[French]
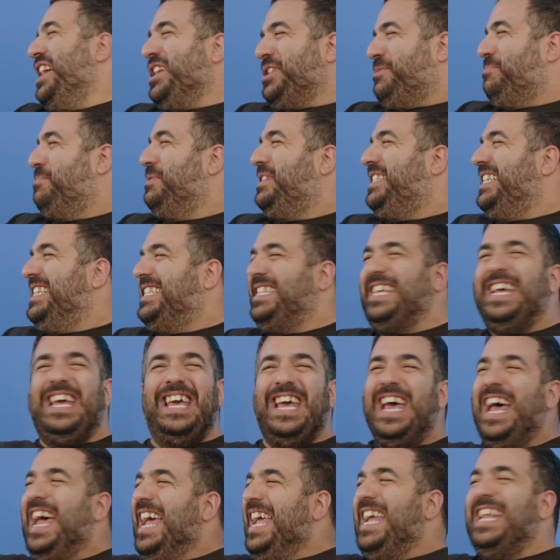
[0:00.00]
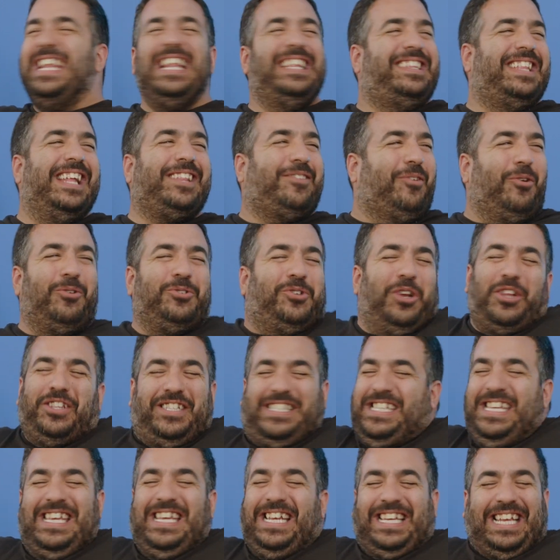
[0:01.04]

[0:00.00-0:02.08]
je me disais, il était trop gentil.